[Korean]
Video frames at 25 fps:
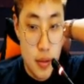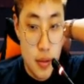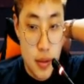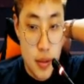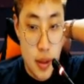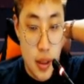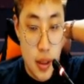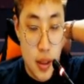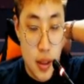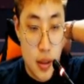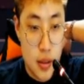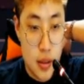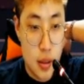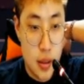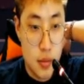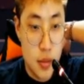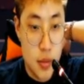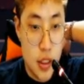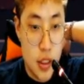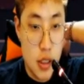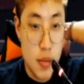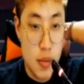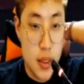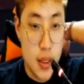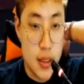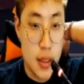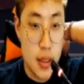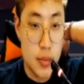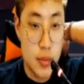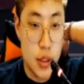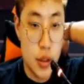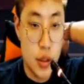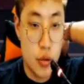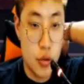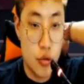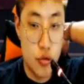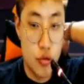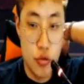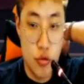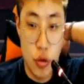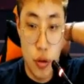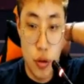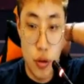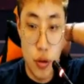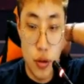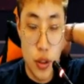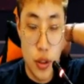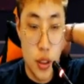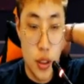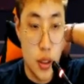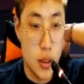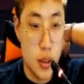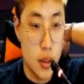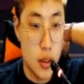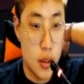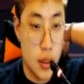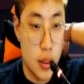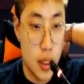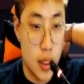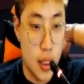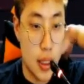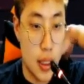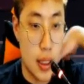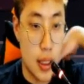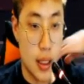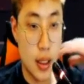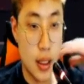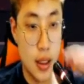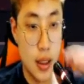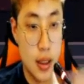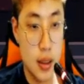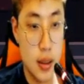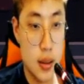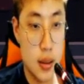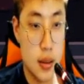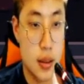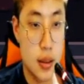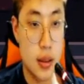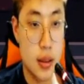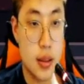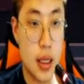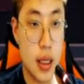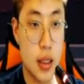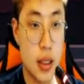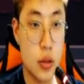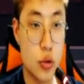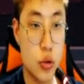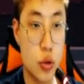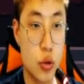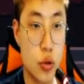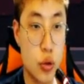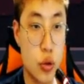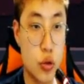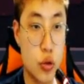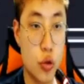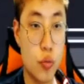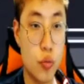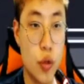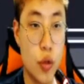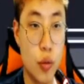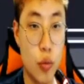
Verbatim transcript: 자, 지금 739원이 있는데, 일단은 돈을 좀